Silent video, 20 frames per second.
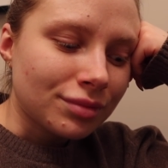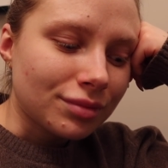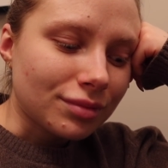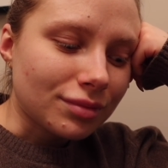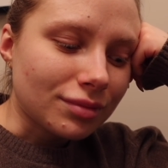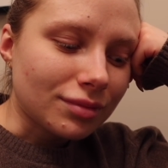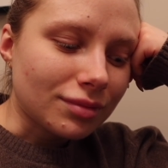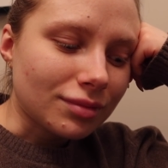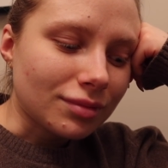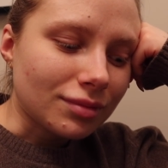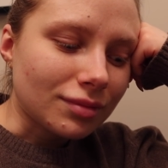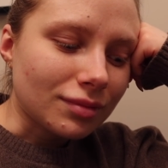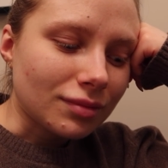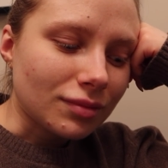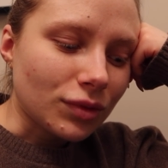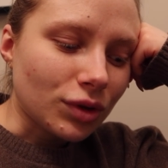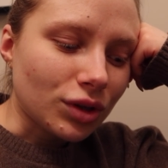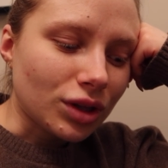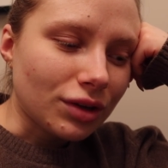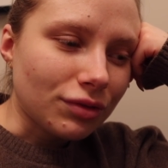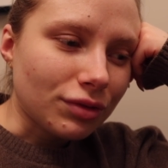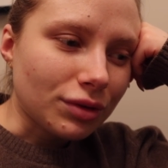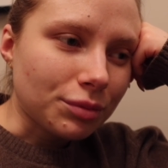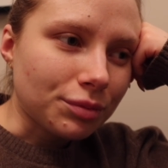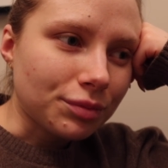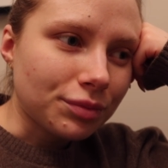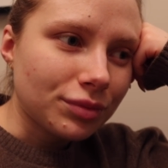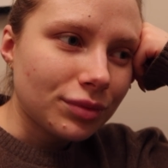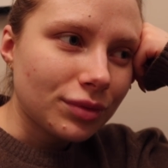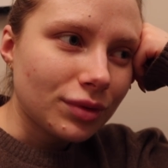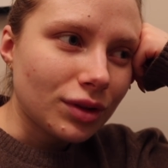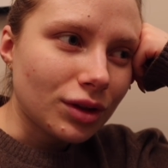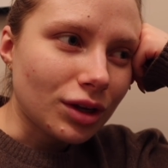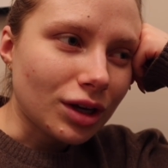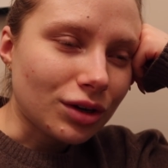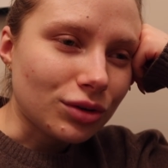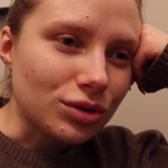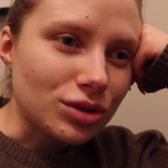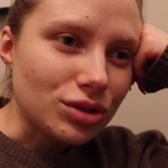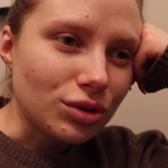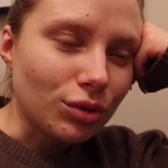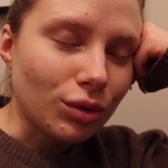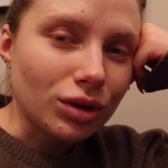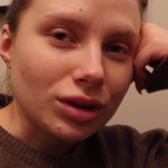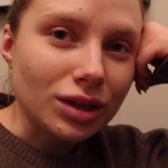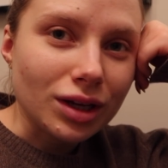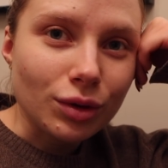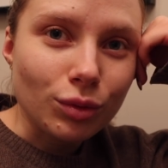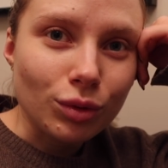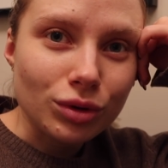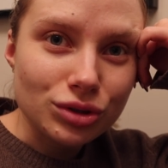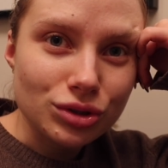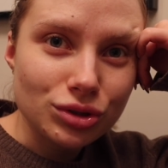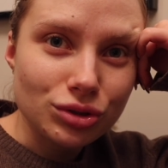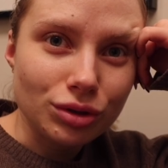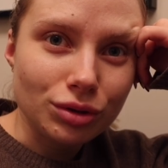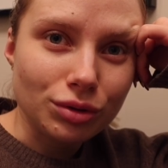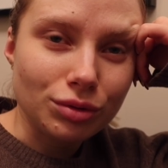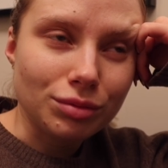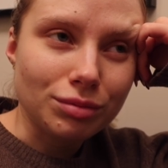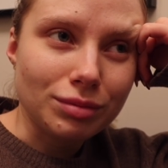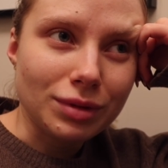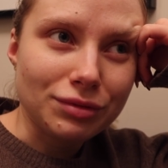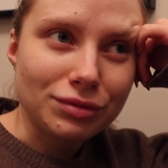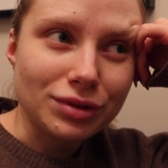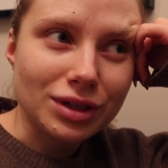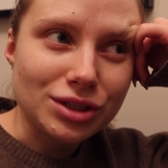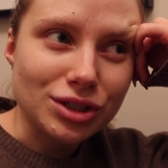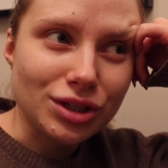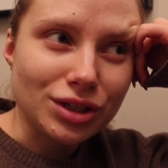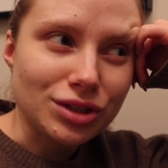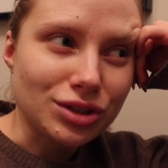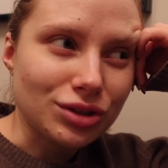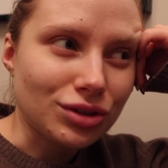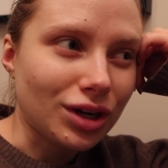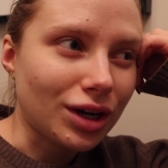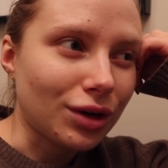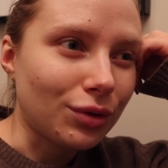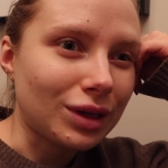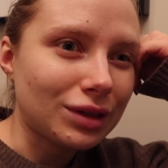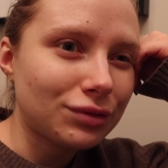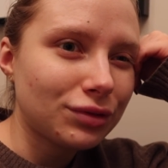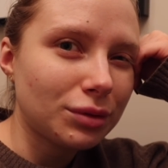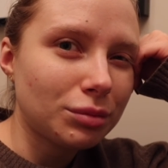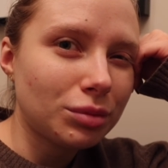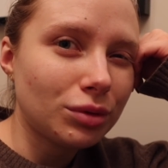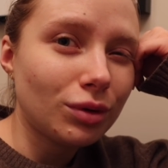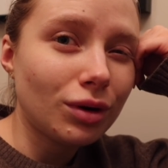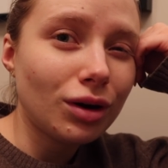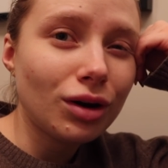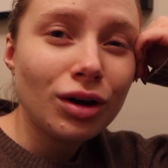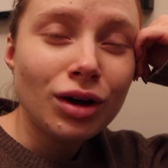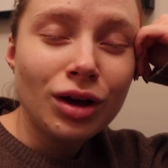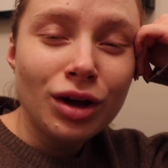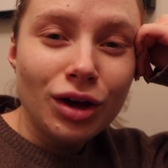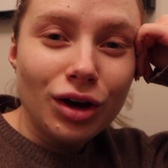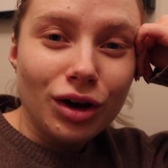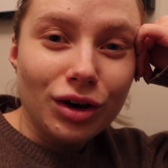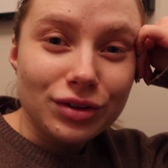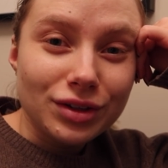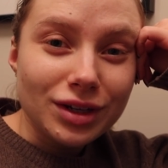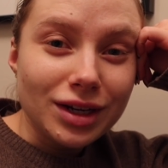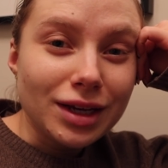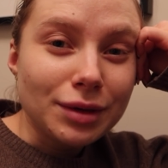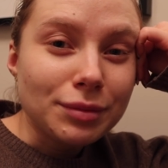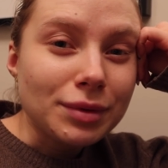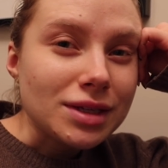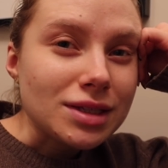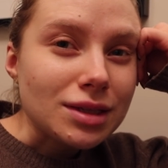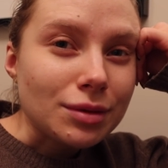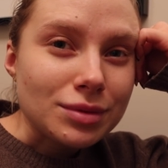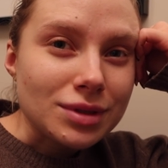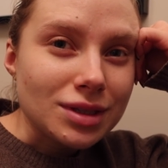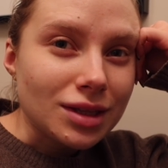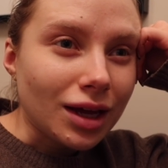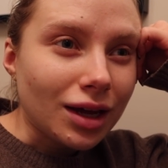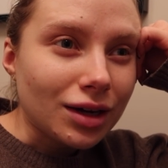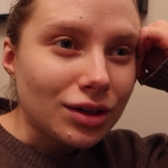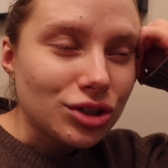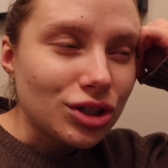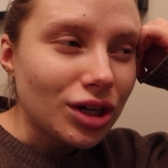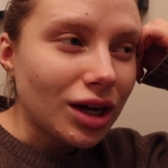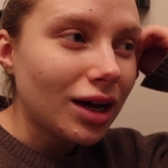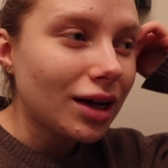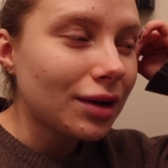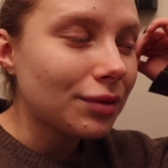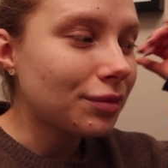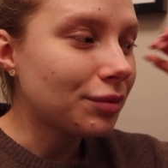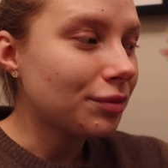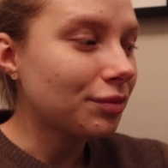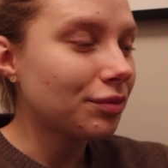mm, to nie wiem, jakoś z tą odległością mam wrażenie, że trochę łatwiej było. O tyle im jestem starsza,